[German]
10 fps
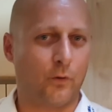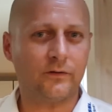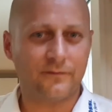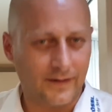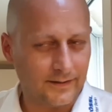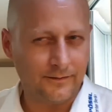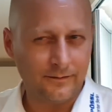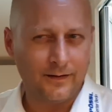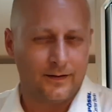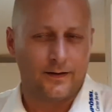Wort
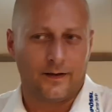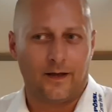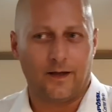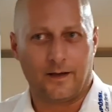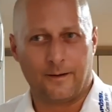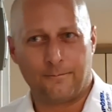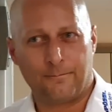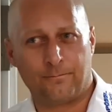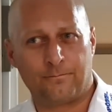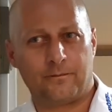fallen.
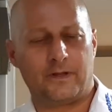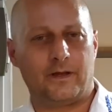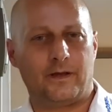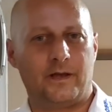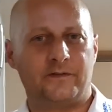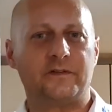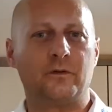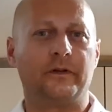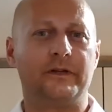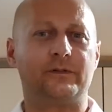Ähm, es ist
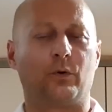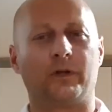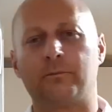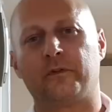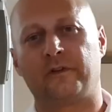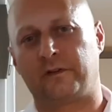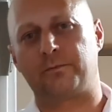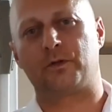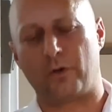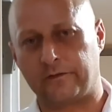noch nicht
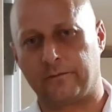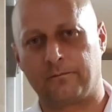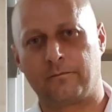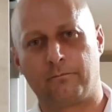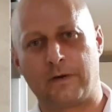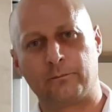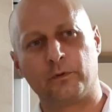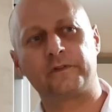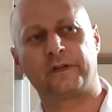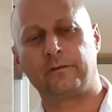hundertprozentig beschlossen. Okay. Man
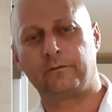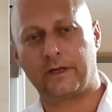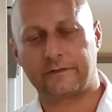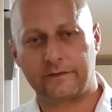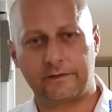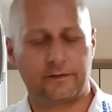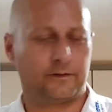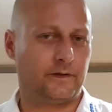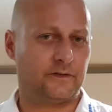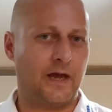muss sehen, wie jetzt sich
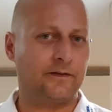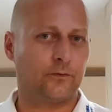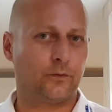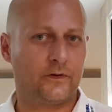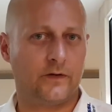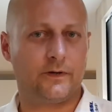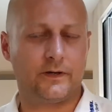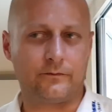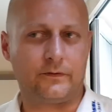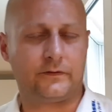die Zeit natürlich
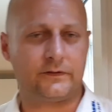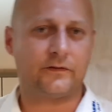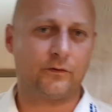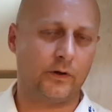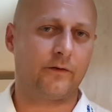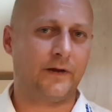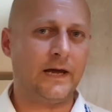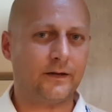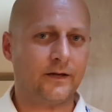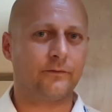entwickelt, wie sich das neue
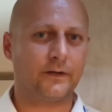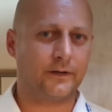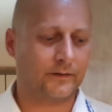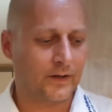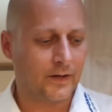Werk entwickelt.